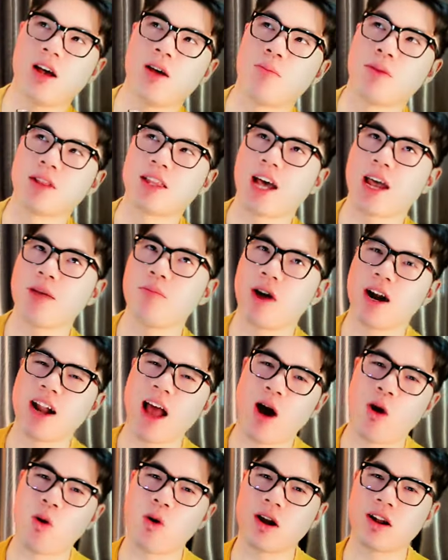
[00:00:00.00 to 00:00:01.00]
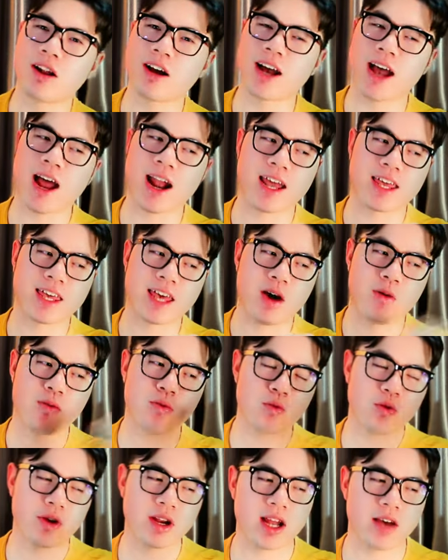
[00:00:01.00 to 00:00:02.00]
Mình thấy mở đầu á, nó khá là giống
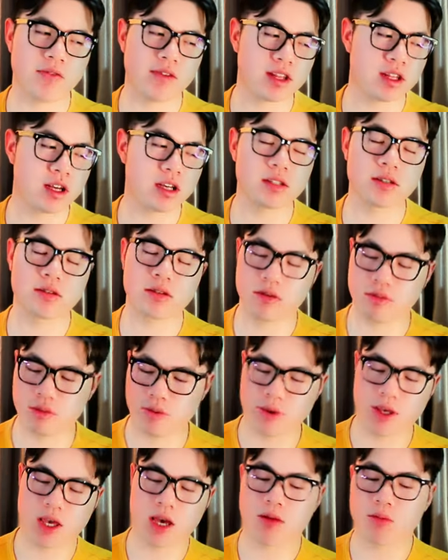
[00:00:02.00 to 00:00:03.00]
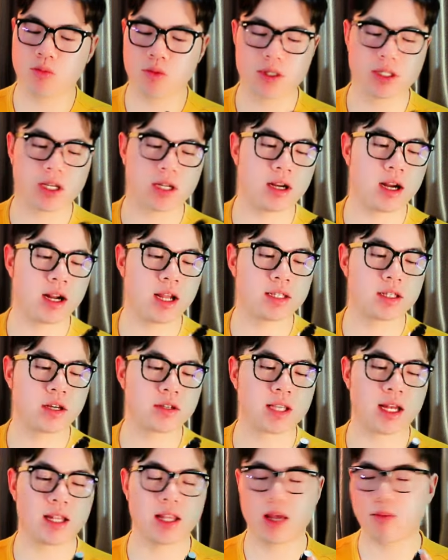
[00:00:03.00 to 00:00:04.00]
Creed Aventus, nhưng mà bây giờ mình muốn xịt ra để so
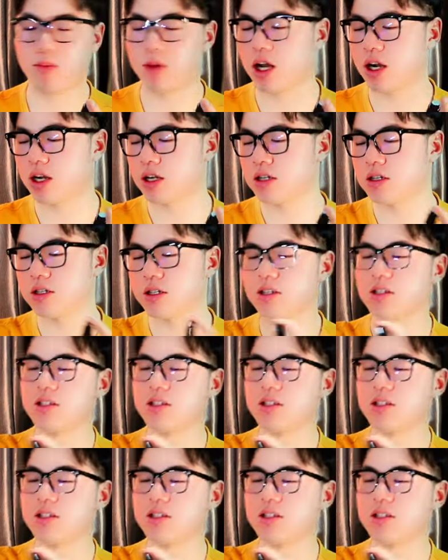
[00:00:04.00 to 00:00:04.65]
sánh thêm một lần nữa.